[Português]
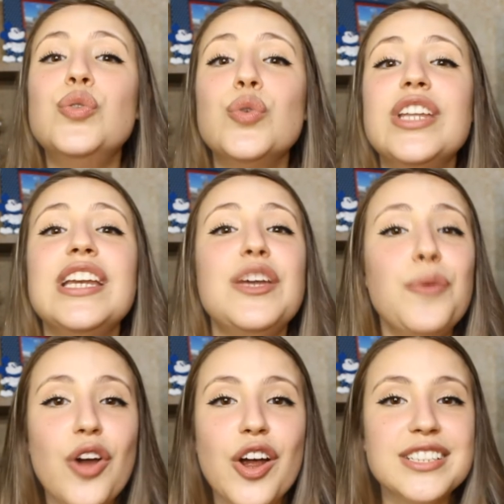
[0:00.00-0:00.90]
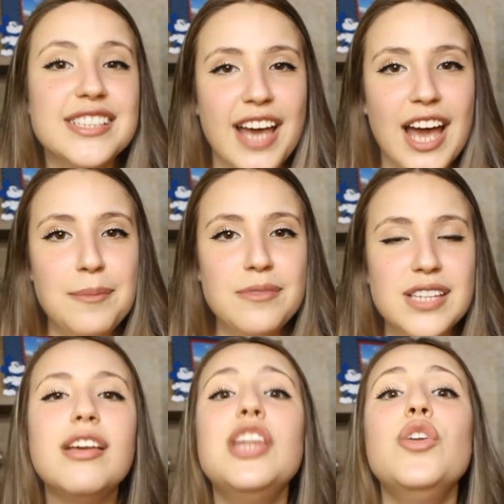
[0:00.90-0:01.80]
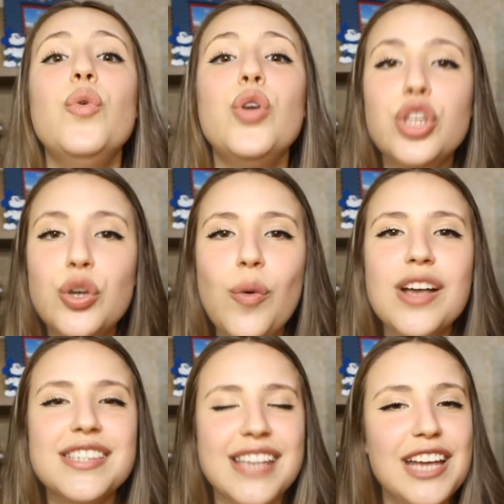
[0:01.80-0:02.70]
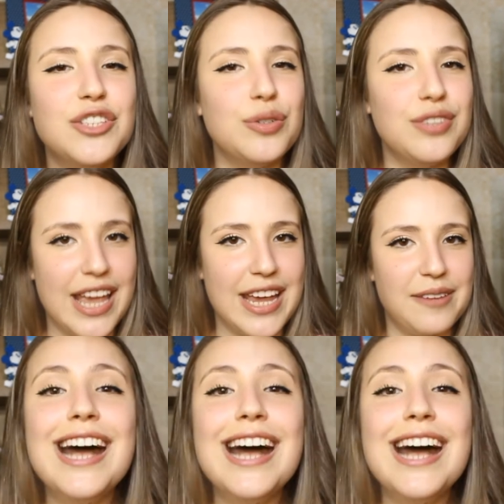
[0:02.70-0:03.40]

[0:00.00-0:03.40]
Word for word: no The New York Times e no USA Today.